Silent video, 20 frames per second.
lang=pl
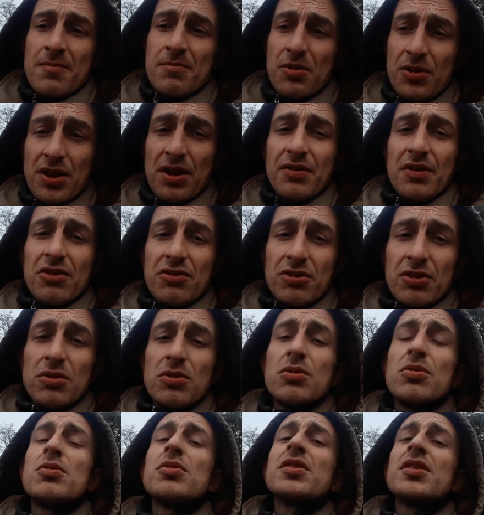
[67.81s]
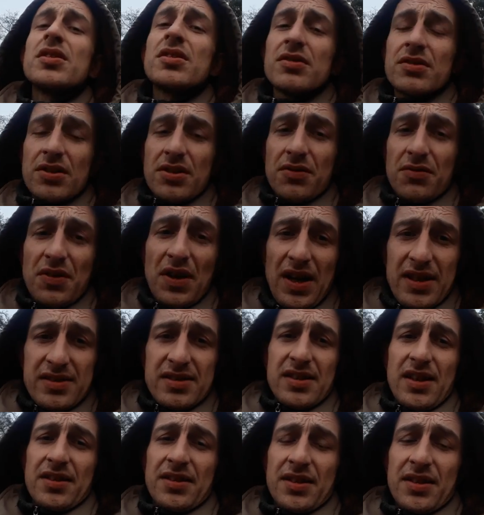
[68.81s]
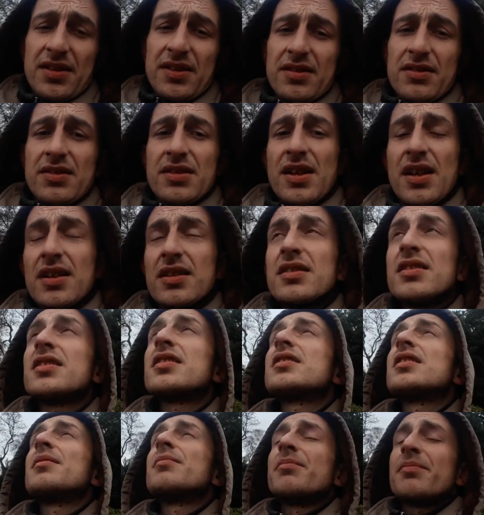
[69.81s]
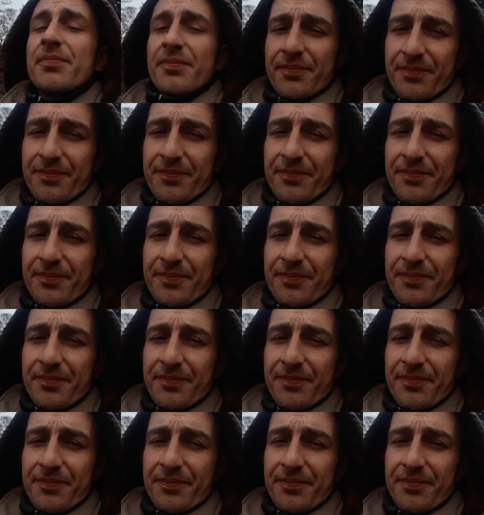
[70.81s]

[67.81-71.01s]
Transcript: pojawia się u góry gwiazda, nie? Nagle jak tam...